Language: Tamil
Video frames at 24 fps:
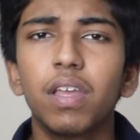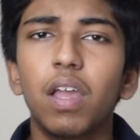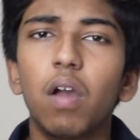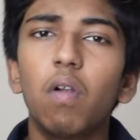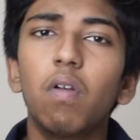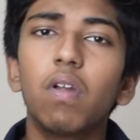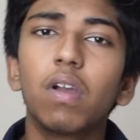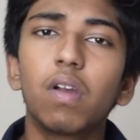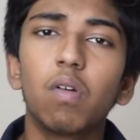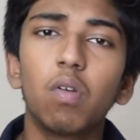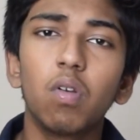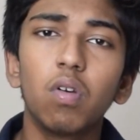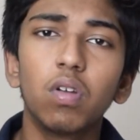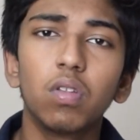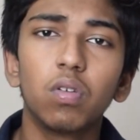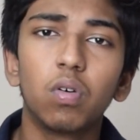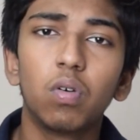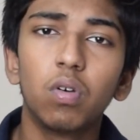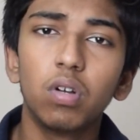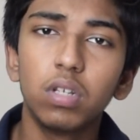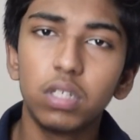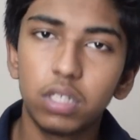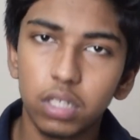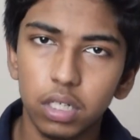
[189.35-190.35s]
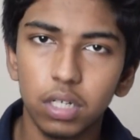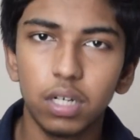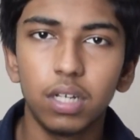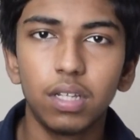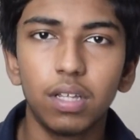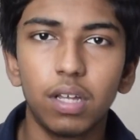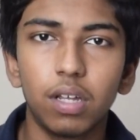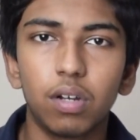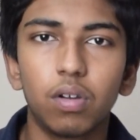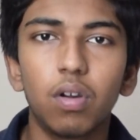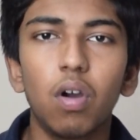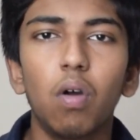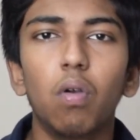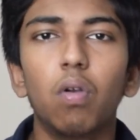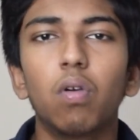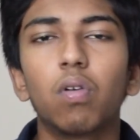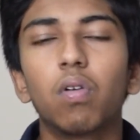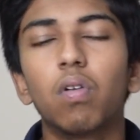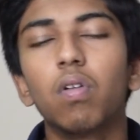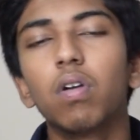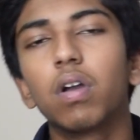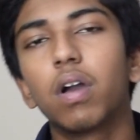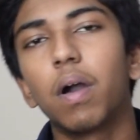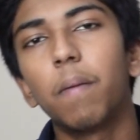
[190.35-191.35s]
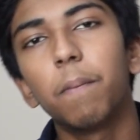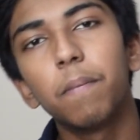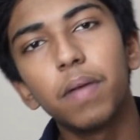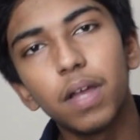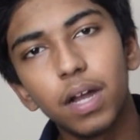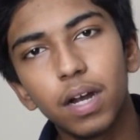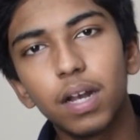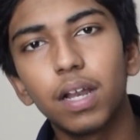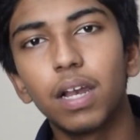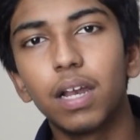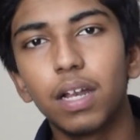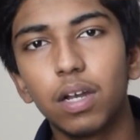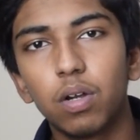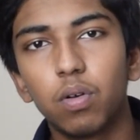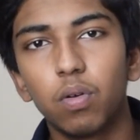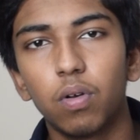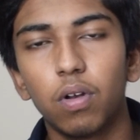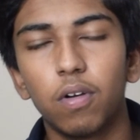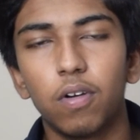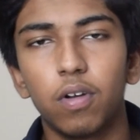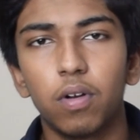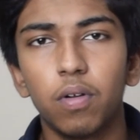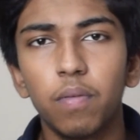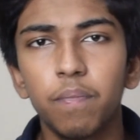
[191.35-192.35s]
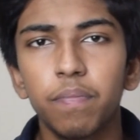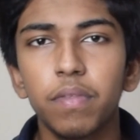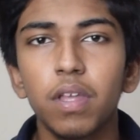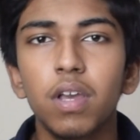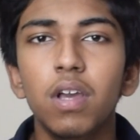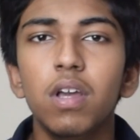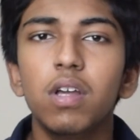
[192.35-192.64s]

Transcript: எவ்வளோக்கு எவ்வளோ அந்த ஹோல் சின்னதாக இருக்கோ அவ்வளோக்கு அவ்வளோ கம்மியான லைட் உள்ளே வரும்